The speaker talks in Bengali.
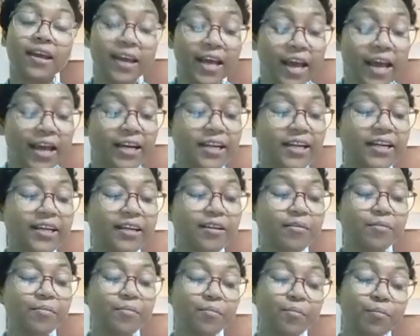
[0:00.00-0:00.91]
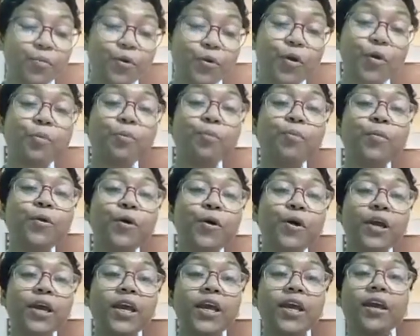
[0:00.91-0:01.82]
জ্ঞানী
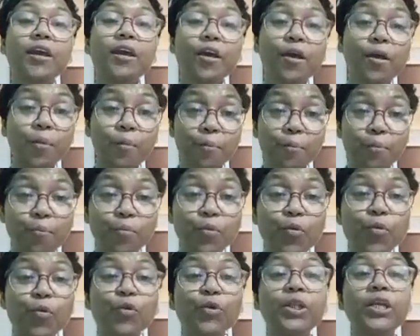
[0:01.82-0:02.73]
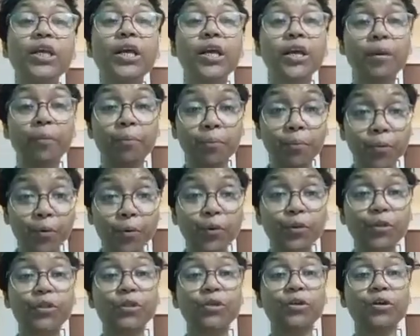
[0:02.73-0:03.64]
ব্রহ্মকে বোধে
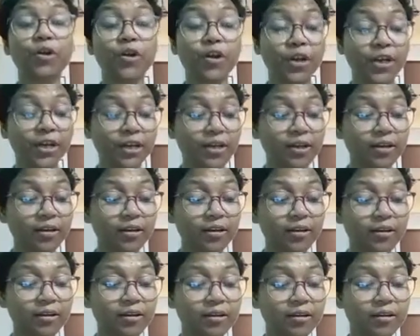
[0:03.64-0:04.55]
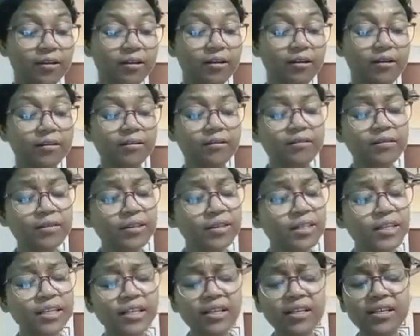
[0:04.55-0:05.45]
বোধ করে
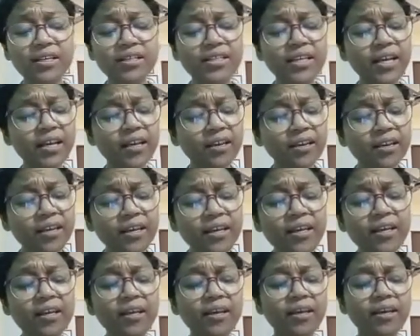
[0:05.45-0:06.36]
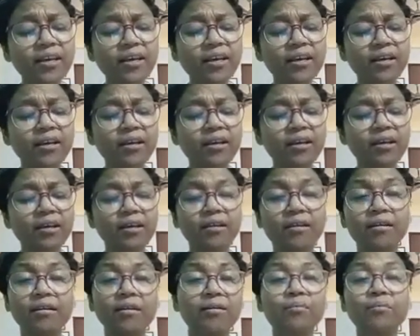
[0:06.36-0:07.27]
তিনি যে কি
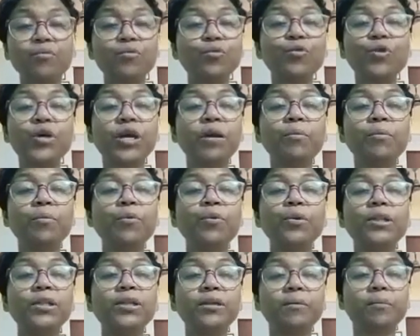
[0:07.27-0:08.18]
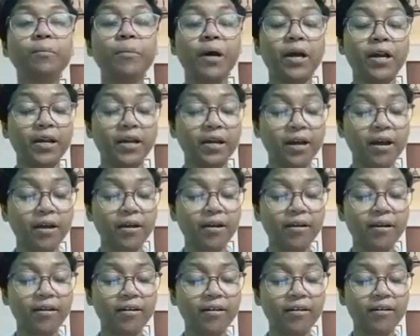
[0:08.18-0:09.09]
মুখে বলতে পারে না
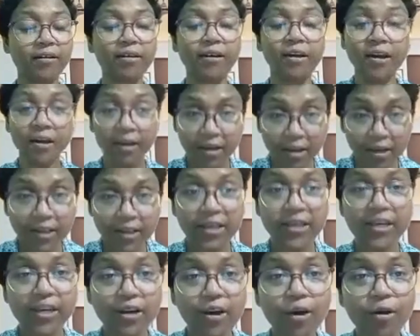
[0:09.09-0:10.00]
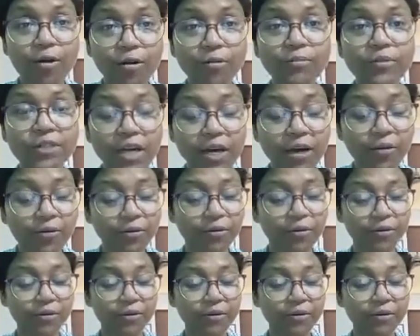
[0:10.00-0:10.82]
কিরকম জানো